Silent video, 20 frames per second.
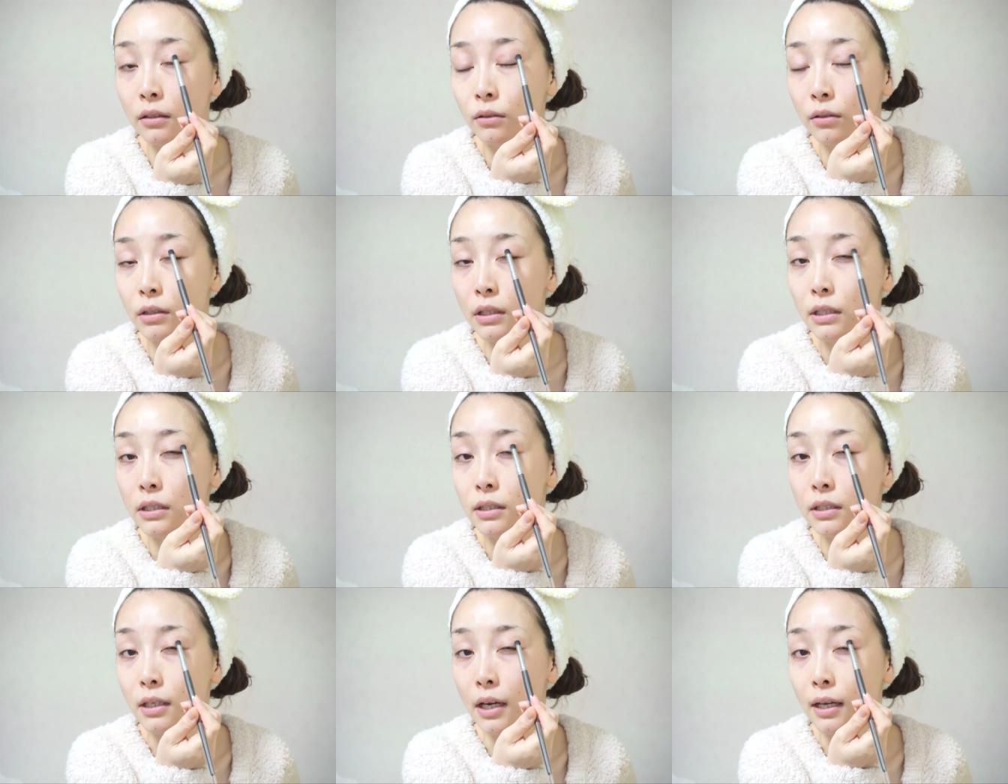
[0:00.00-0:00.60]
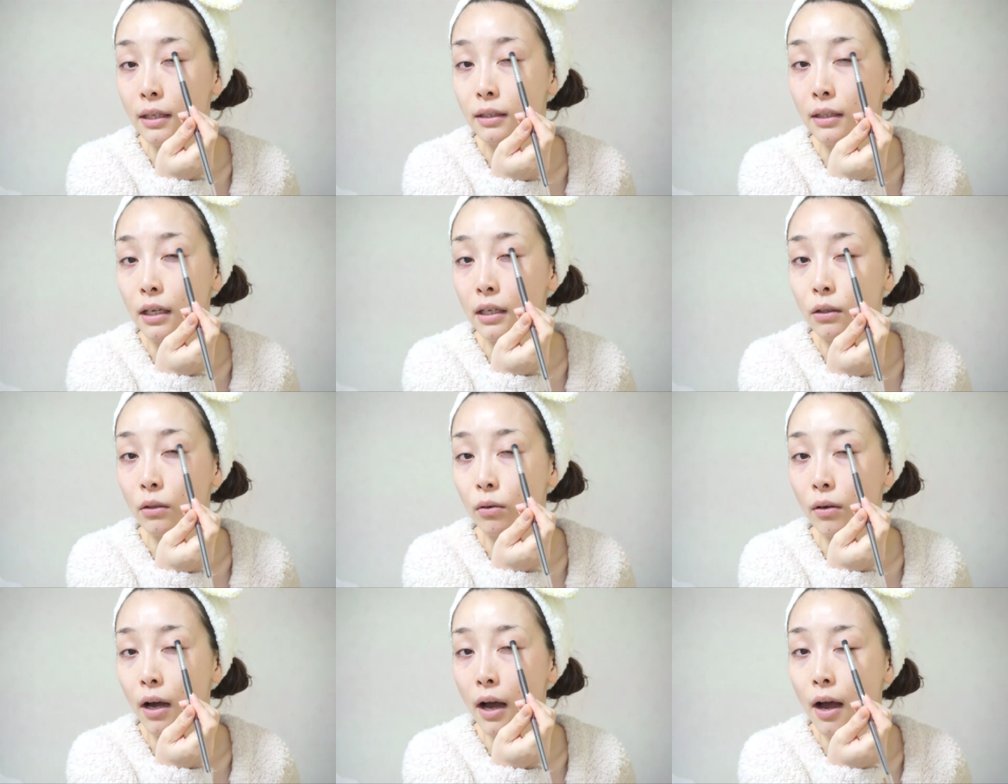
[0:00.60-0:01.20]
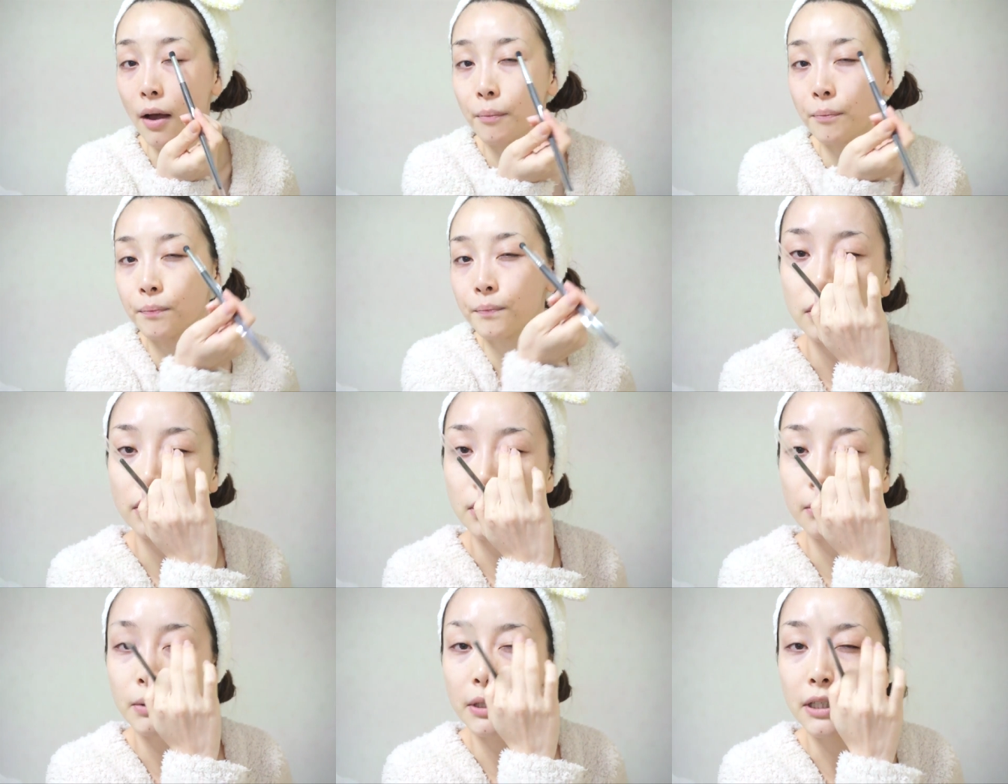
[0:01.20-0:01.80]
のに使ったりとか
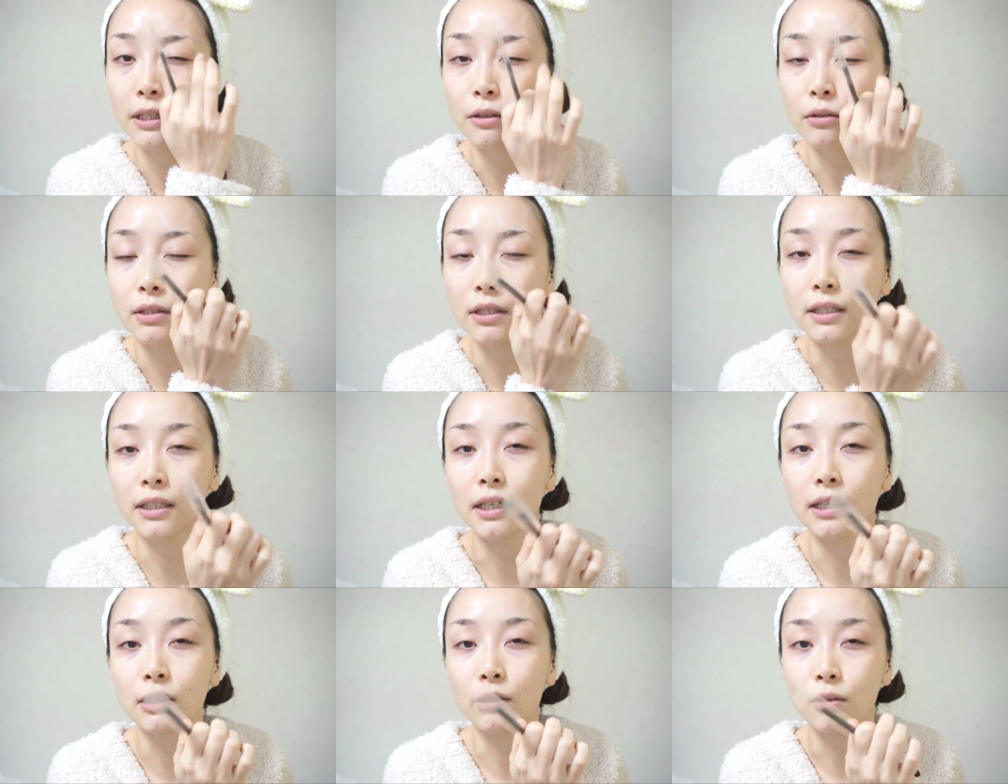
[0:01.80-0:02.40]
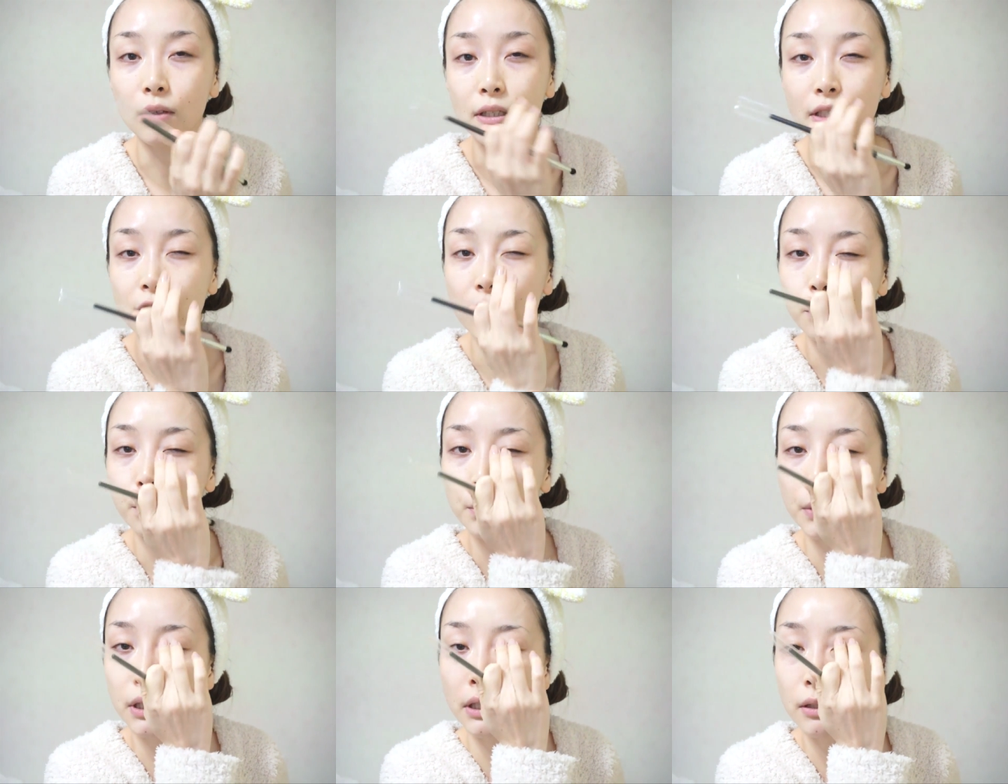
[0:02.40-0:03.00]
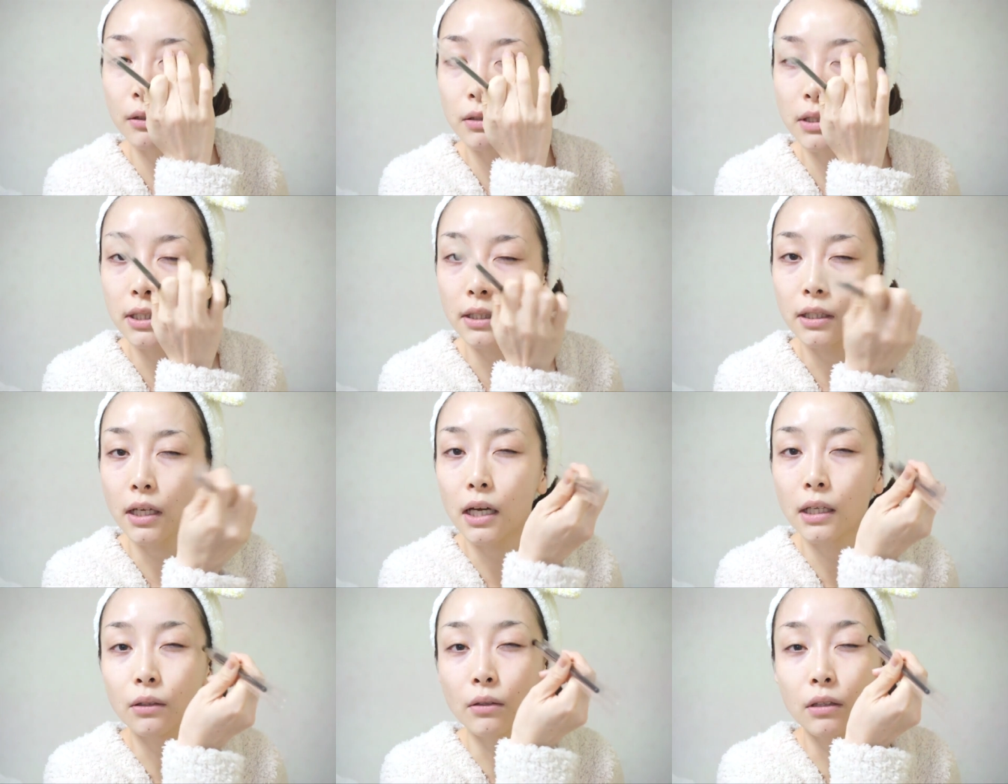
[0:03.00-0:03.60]
指でのせたりとかチップでのせ
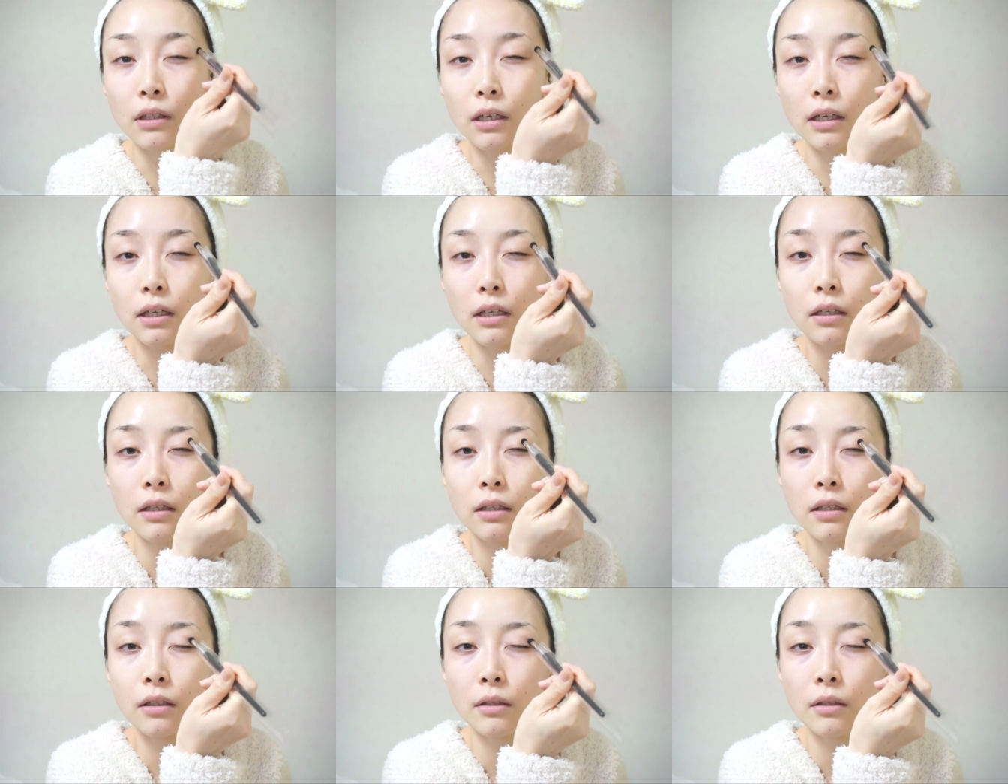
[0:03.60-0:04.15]
た後に